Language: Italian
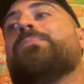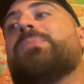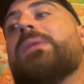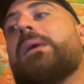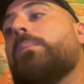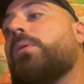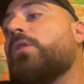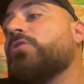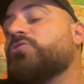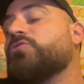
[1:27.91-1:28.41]
e
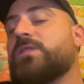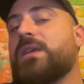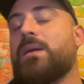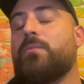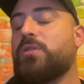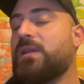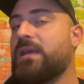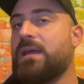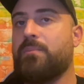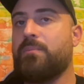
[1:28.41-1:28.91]
poi
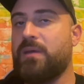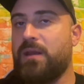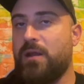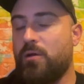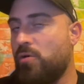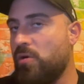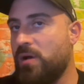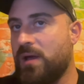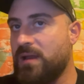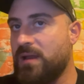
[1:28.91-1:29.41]
cerchiamo di capire
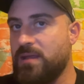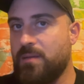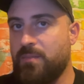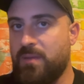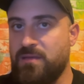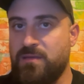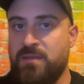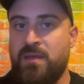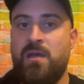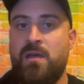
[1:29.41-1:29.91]

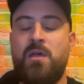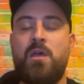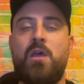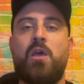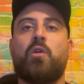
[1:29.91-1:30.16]
concretamente